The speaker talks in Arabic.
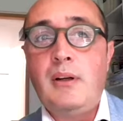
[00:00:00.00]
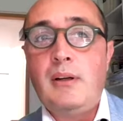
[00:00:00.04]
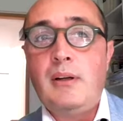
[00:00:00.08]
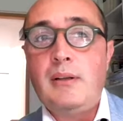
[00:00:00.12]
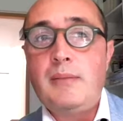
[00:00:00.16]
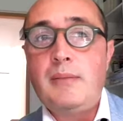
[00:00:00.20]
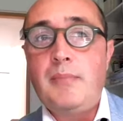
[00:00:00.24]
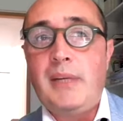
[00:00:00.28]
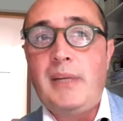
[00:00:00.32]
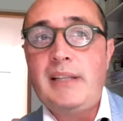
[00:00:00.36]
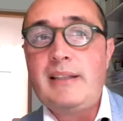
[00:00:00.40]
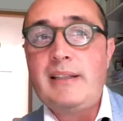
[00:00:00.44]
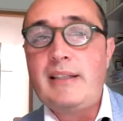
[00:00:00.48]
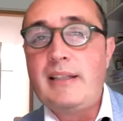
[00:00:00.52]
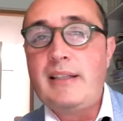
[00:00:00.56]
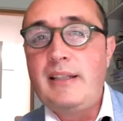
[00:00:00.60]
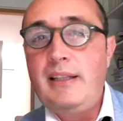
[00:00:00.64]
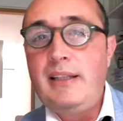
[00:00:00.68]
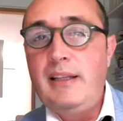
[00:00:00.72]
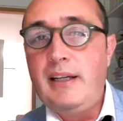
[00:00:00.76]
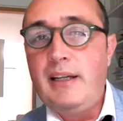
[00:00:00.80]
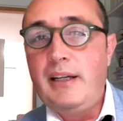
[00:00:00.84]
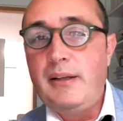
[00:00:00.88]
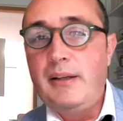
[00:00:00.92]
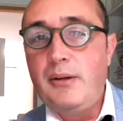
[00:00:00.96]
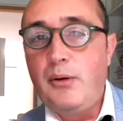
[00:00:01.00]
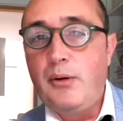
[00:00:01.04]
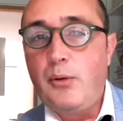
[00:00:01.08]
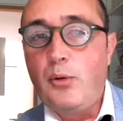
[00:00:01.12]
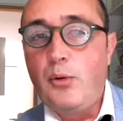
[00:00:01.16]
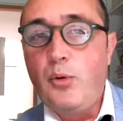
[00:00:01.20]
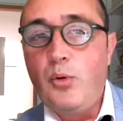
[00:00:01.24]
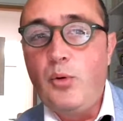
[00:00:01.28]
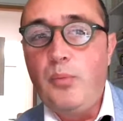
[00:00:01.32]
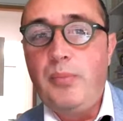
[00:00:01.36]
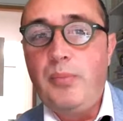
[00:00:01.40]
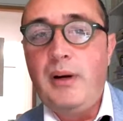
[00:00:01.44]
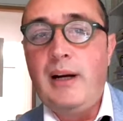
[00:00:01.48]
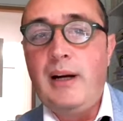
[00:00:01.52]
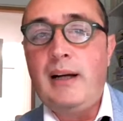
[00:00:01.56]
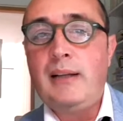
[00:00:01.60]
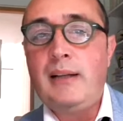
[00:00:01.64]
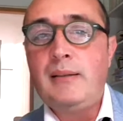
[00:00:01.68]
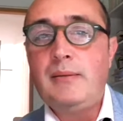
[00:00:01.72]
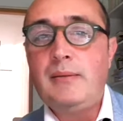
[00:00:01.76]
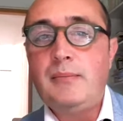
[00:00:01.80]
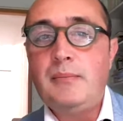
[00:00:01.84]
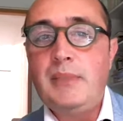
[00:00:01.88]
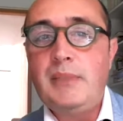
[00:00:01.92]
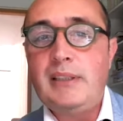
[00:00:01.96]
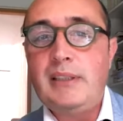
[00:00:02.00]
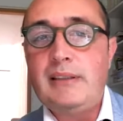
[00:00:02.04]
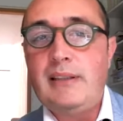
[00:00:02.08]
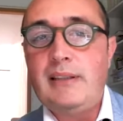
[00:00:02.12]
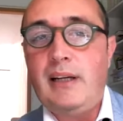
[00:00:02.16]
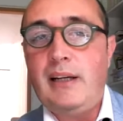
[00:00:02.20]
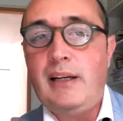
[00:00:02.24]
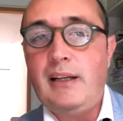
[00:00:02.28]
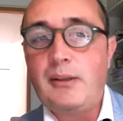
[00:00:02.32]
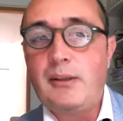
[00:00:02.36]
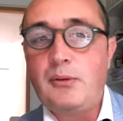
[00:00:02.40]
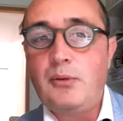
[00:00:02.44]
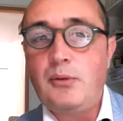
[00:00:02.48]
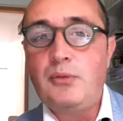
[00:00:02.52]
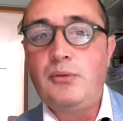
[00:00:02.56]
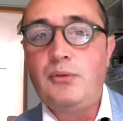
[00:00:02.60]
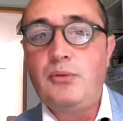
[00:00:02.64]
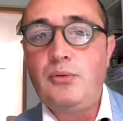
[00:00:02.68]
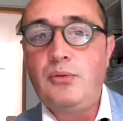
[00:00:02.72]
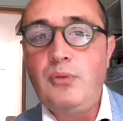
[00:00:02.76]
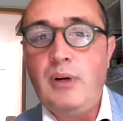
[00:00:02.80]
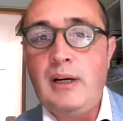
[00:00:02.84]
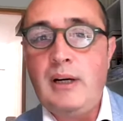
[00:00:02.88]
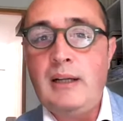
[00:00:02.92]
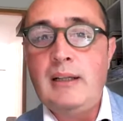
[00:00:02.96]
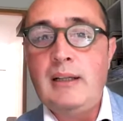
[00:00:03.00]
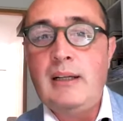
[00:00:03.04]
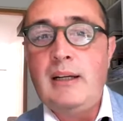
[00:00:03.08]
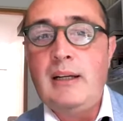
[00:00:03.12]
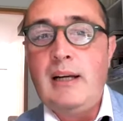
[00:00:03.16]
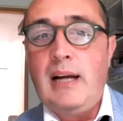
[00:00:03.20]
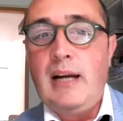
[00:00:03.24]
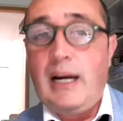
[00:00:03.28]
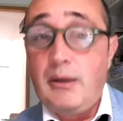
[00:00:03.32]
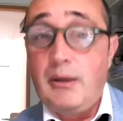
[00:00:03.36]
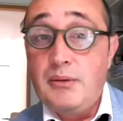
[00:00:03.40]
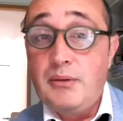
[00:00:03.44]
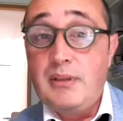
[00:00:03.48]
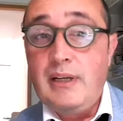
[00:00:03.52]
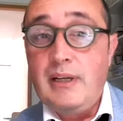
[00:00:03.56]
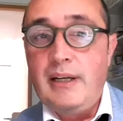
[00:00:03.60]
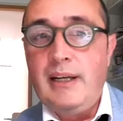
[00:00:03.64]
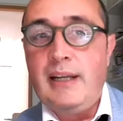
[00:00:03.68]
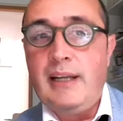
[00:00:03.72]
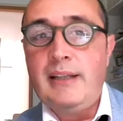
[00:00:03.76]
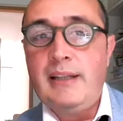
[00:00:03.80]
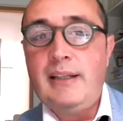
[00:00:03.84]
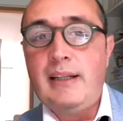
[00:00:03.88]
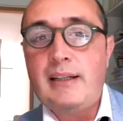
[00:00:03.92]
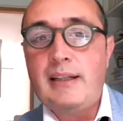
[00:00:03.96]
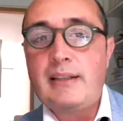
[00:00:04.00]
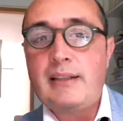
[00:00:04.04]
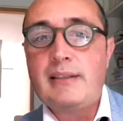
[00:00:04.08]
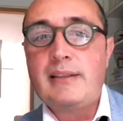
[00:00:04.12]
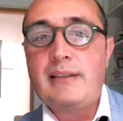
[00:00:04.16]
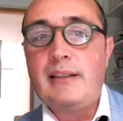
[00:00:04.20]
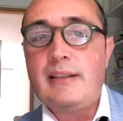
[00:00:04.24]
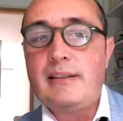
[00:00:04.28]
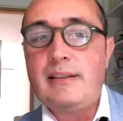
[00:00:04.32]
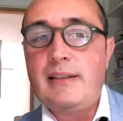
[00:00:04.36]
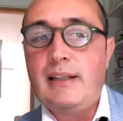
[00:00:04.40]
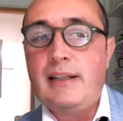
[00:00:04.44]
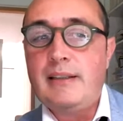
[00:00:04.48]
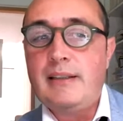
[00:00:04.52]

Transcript: الحادي عشر من سبتمبر ايضا ففي تلك اللحظه